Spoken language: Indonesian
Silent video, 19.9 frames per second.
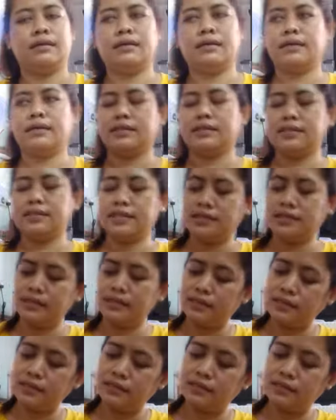nah
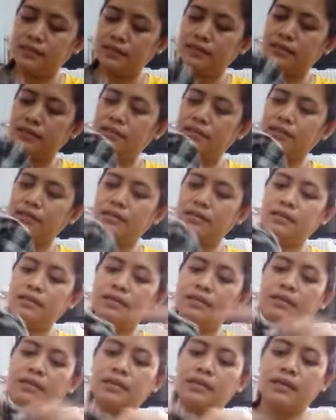jadi
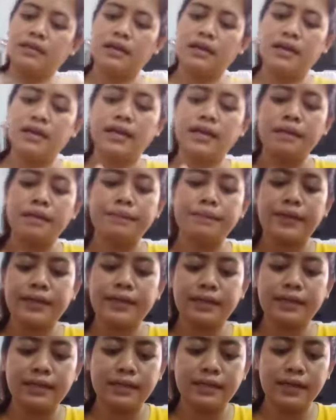ada apa
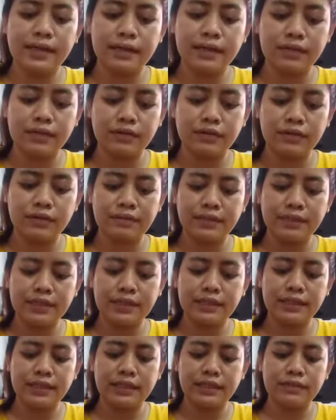ini dengan kolor
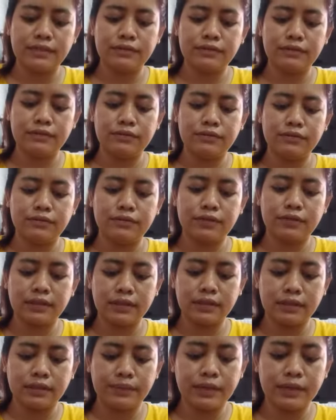meja itu
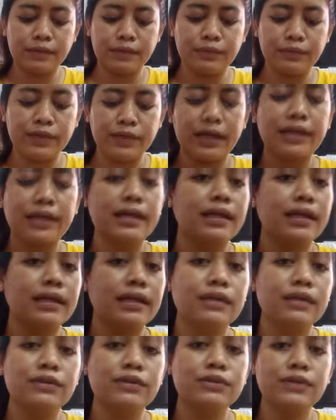tapi punya
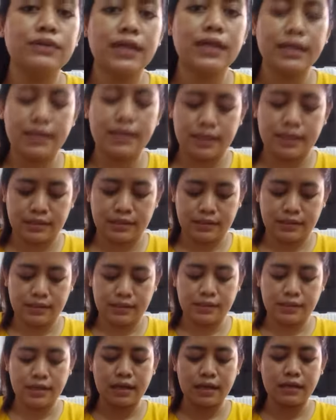kalian gitu juga nggak
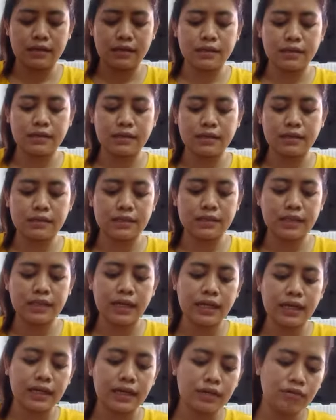yang
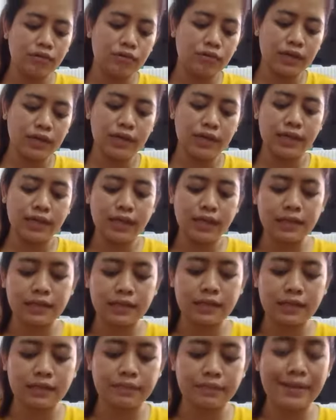sering didudukinnya kan
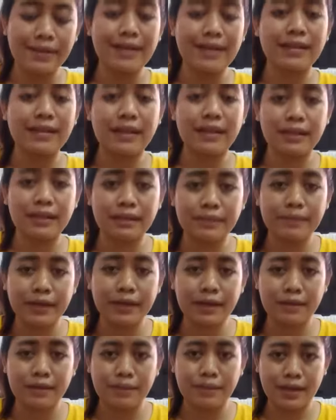patat ya
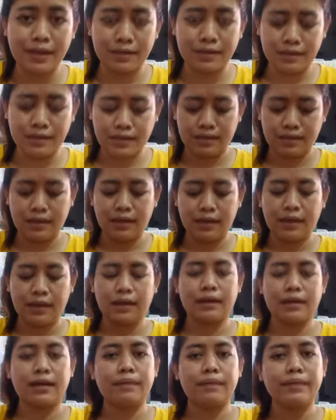bagian patat
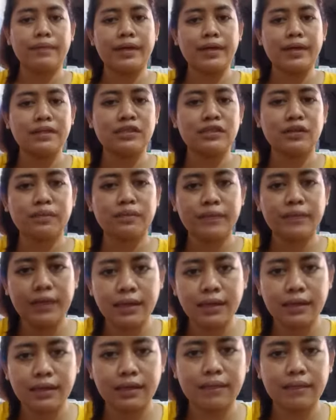kenapa yang
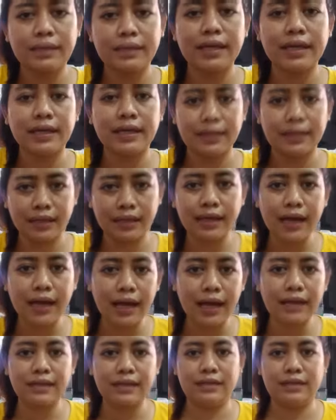sobek bagian
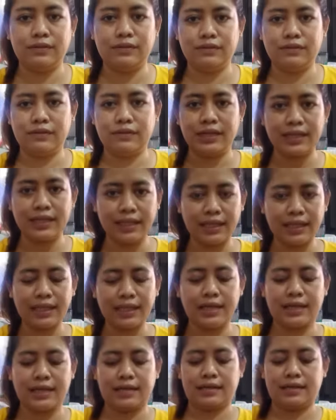tengah gitu ngerti
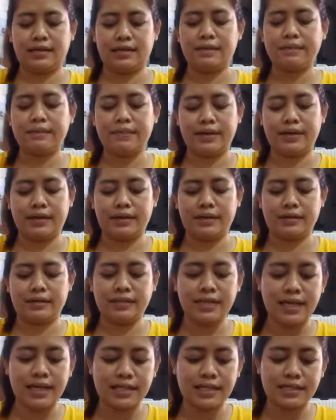nggak apa
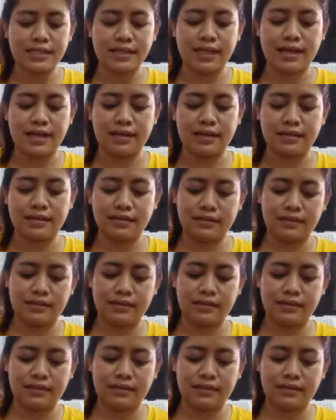jelaskan